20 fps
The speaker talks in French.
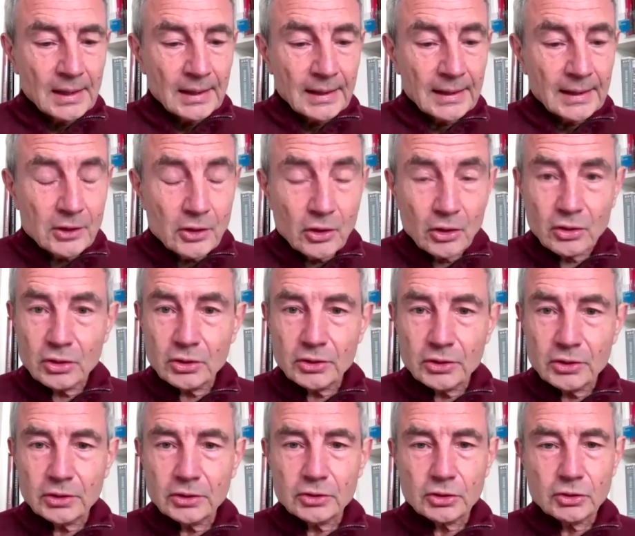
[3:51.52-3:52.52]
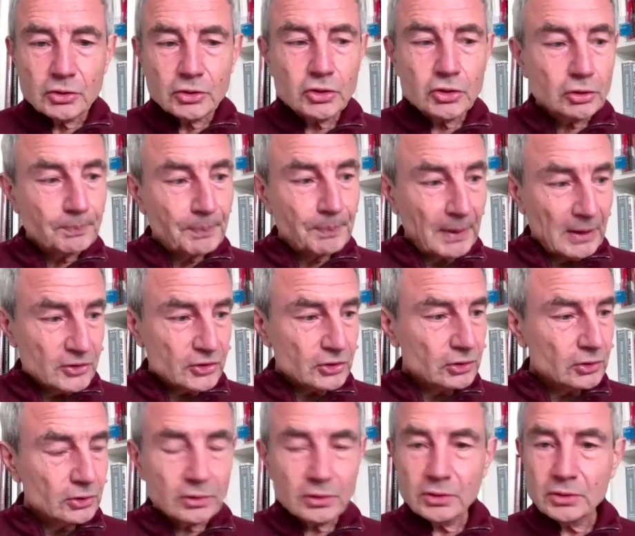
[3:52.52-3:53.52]
Et donc, je pense
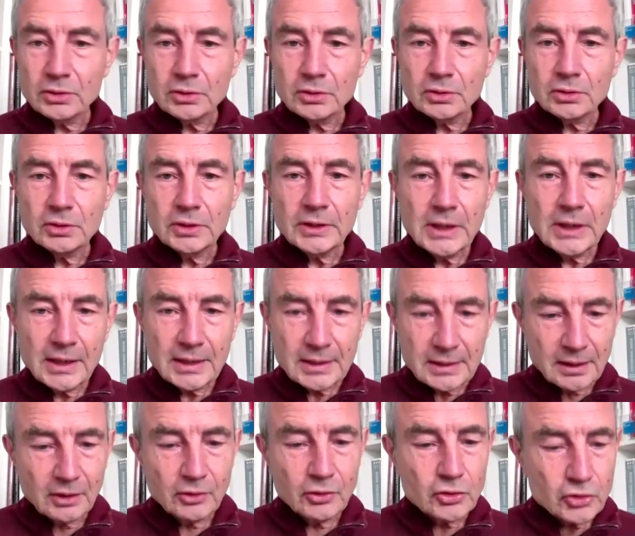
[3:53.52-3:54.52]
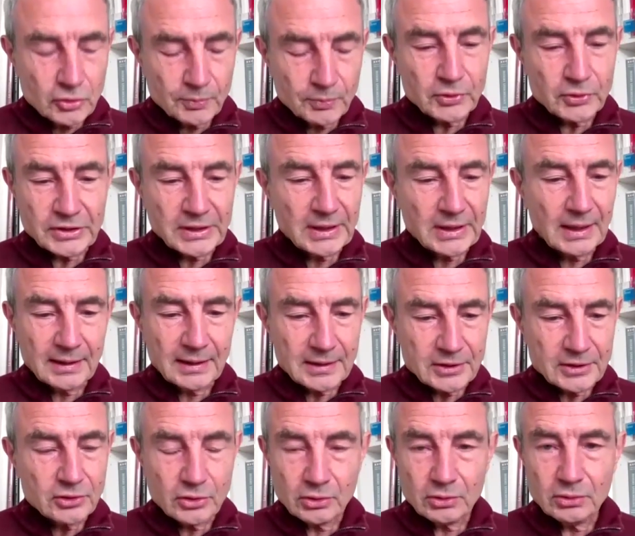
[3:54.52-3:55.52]
qu'il est temps de se poser la
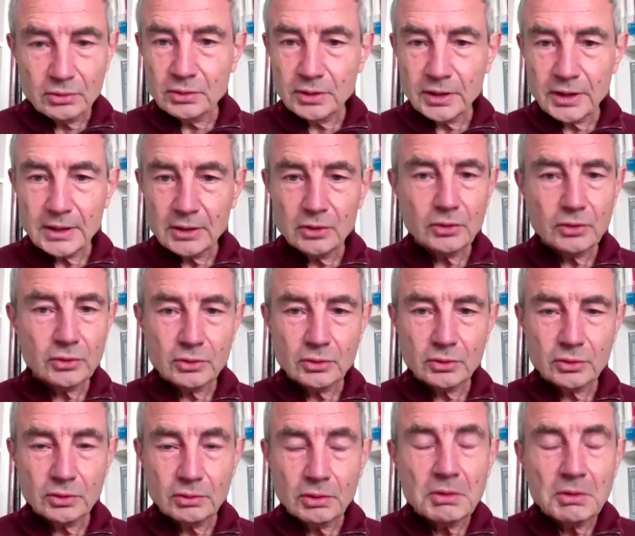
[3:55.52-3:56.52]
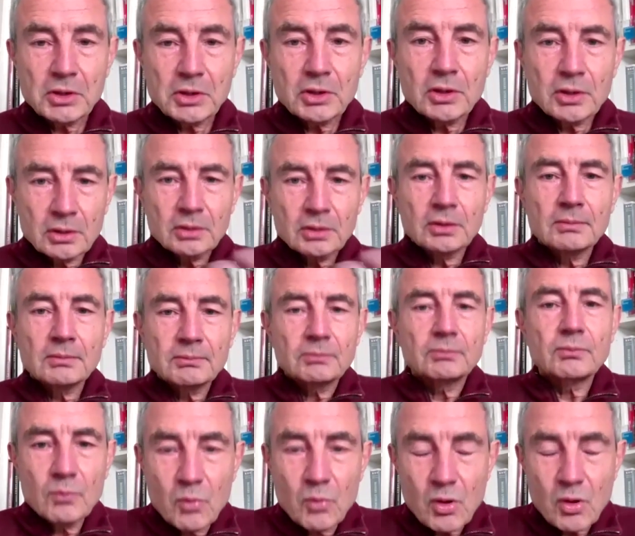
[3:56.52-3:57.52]
question et de
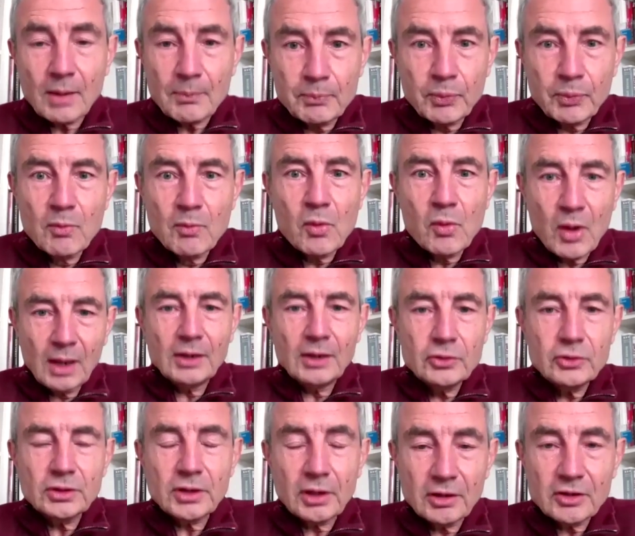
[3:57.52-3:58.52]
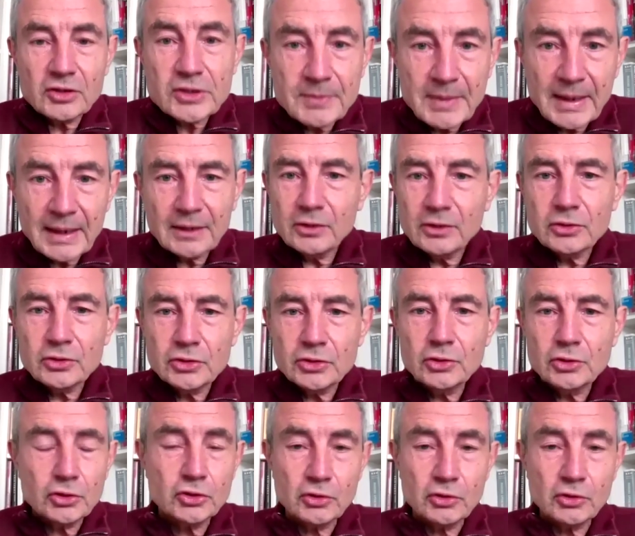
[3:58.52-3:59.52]
pour moi de transmettre ce
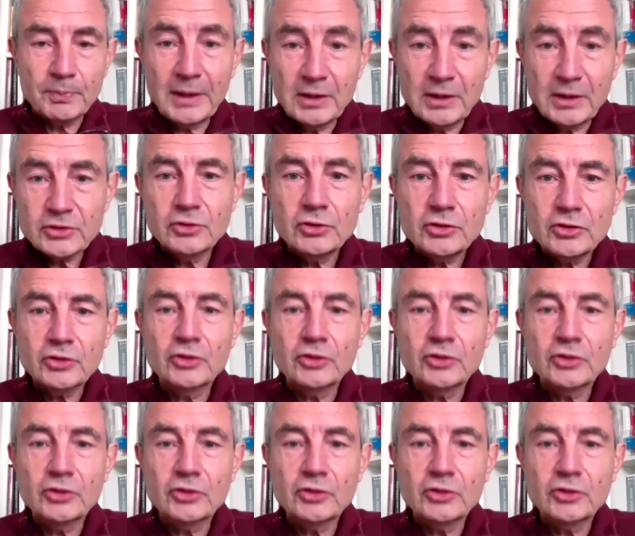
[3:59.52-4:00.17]
que je pense de ce